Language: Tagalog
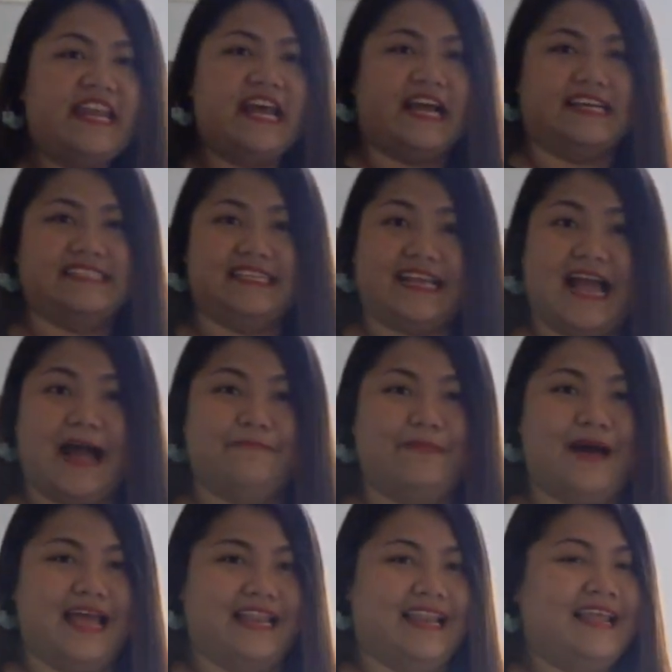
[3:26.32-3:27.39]

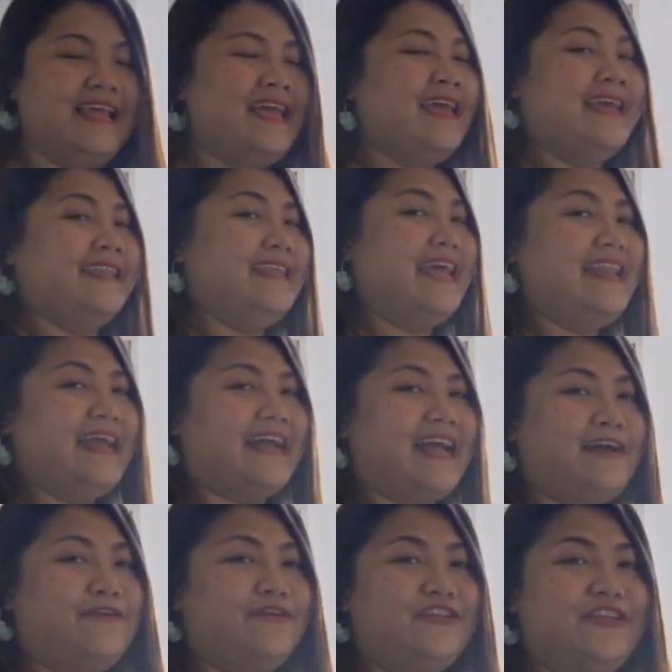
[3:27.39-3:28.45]
nakasagabal. Then,
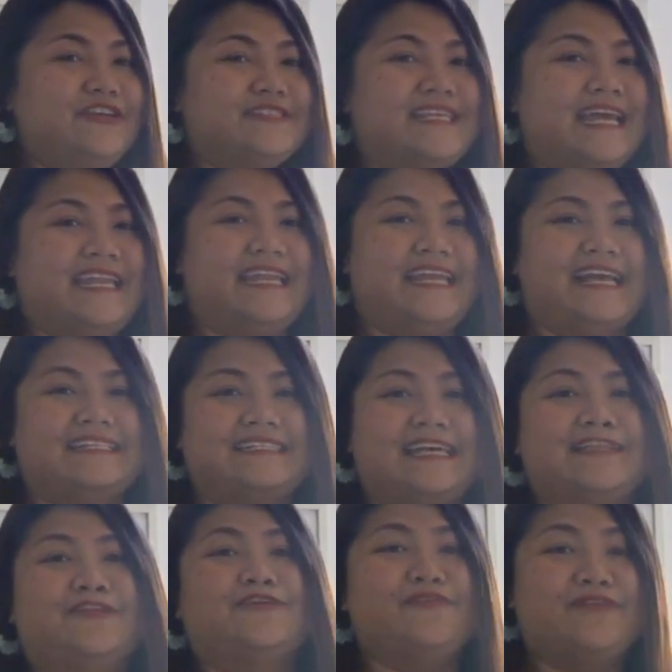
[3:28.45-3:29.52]
naka-good news, ani guys,
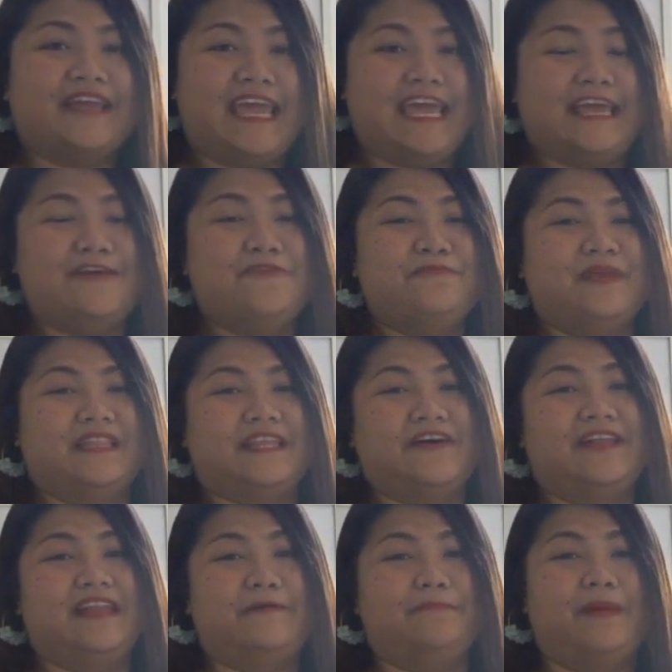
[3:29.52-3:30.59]
kato kong giingon
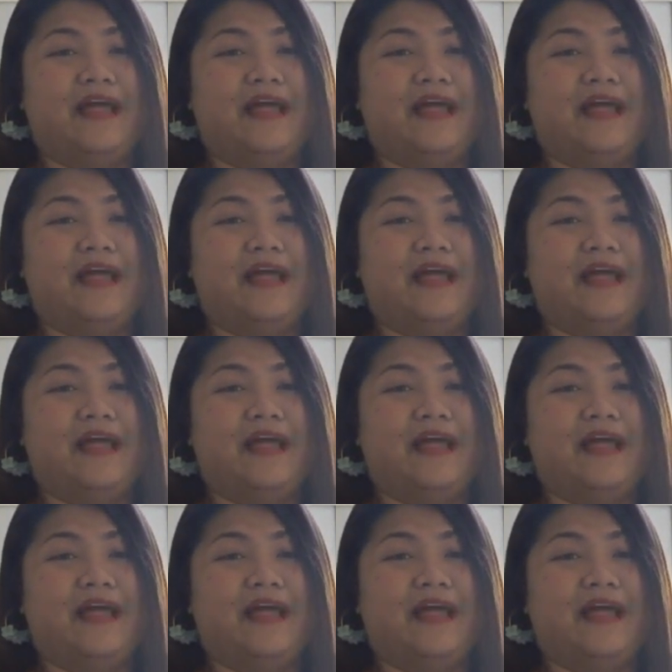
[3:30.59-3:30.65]
bitaw na